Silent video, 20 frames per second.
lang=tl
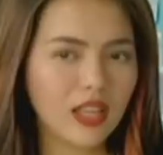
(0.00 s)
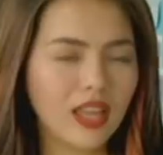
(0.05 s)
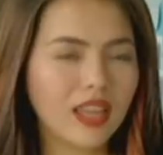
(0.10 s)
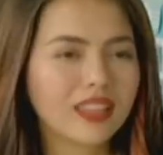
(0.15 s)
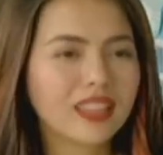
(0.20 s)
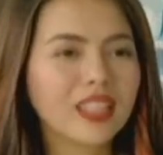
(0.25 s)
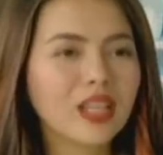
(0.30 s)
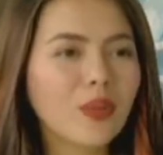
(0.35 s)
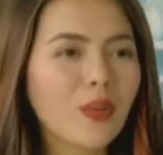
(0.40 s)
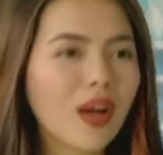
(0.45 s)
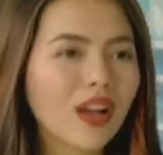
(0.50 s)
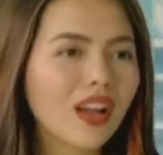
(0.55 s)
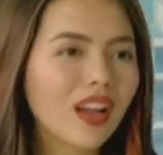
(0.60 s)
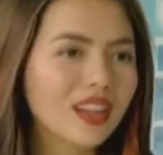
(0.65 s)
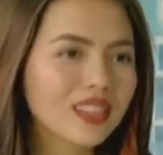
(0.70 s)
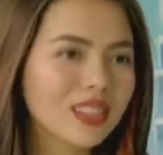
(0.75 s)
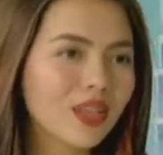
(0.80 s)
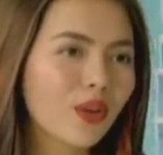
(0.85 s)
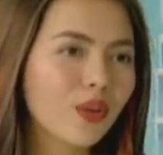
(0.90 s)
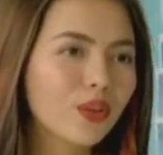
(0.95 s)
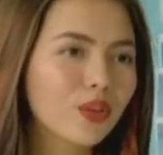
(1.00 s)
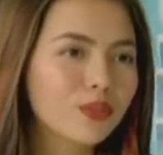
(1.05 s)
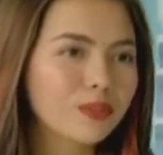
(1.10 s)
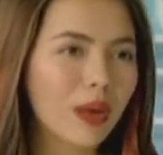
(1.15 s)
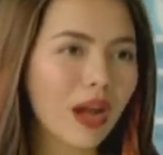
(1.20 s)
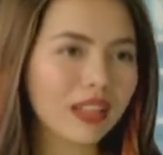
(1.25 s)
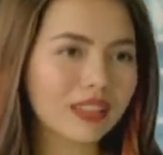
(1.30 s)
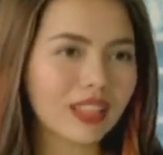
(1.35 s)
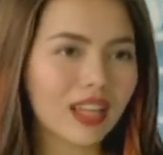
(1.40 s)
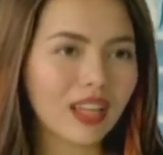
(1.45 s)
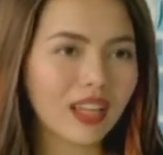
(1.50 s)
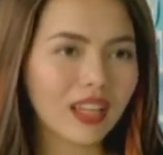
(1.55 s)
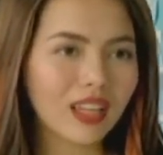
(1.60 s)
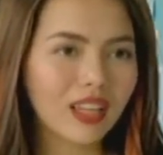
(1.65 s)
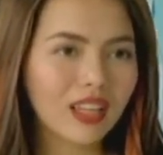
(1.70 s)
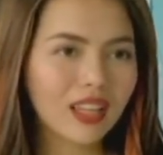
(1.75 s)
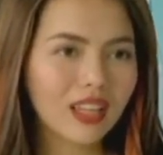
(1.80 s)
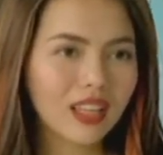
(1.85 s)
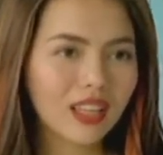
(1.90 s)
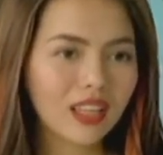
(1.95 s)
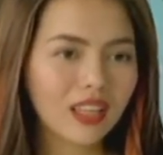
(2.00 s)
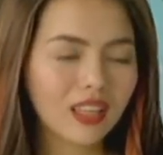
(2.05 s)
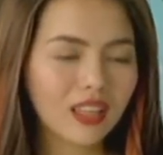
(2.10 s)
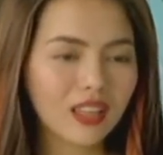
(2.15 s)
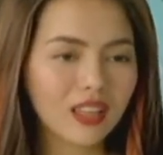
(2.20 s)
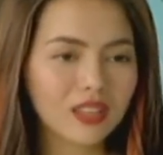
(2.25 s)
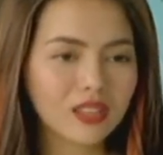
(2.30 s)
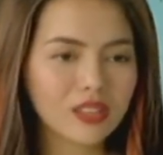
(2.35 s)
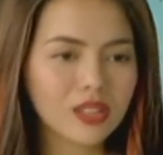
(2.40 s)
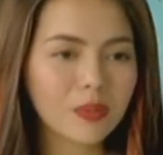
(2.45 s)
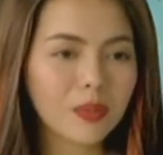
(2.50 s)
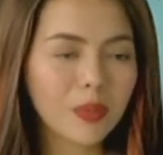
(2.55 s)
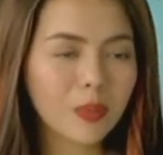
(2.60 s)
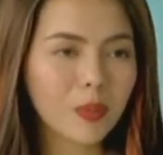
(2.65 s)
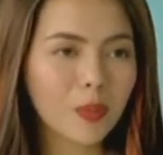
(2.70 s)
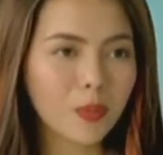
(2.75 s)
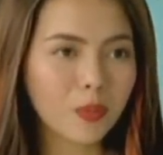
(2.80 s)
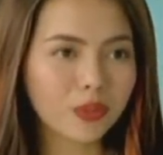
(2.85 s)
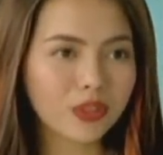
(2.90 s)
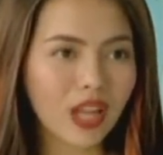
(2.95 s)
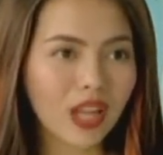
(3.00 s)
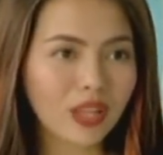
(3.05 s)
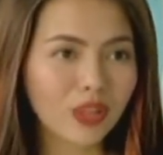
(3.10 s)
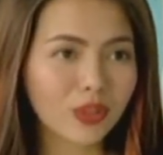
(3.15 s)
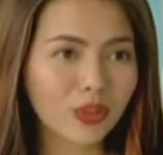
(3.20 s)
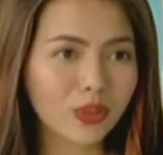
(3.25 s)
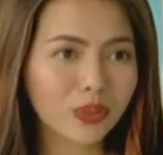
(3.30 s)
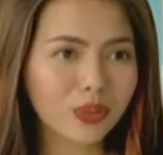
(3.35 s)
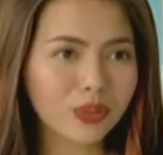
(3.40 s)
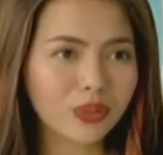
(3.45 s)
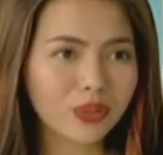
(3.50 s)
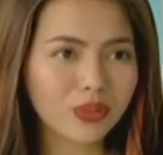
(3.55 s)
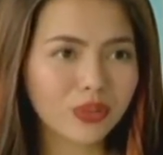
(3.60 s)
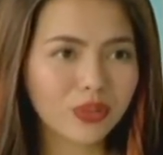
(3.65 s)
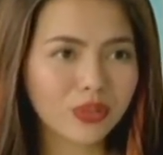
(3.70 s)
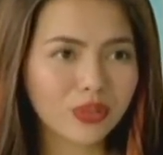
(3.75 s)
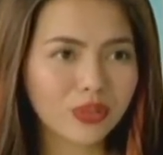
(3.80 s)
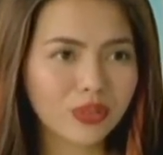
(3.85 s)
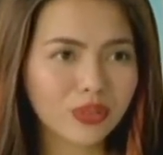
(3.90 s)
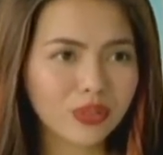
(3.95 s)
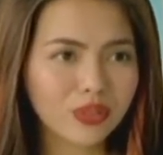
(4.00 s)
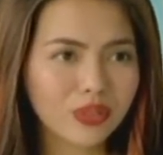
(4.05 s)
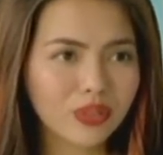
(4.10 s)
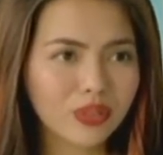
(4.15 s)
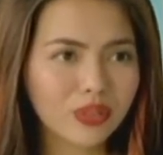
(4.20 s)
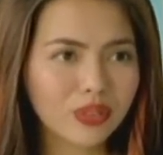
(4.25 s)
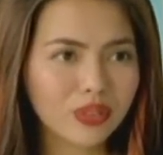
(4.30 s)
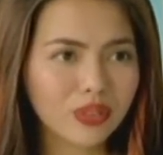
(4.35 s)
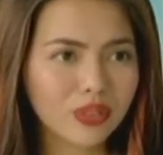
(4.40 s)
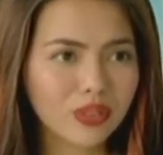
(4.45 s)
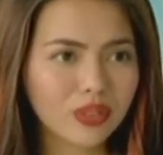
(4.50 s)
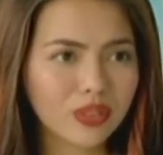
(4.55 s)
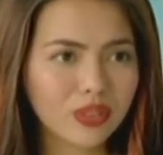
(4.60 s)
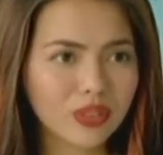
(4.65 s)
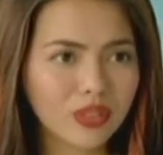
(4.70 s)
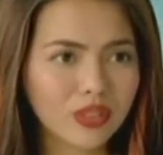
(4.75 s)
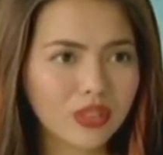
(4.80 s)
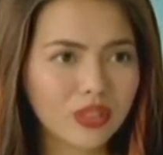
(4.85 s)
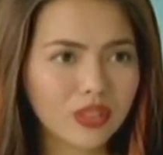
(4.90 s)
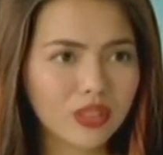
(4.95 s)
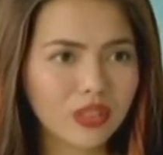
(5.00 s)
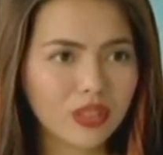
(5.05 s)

Eh, tinawagan kasi ako ng bata. Siyempre, pupuntahan ko yun. Sara, kahit na.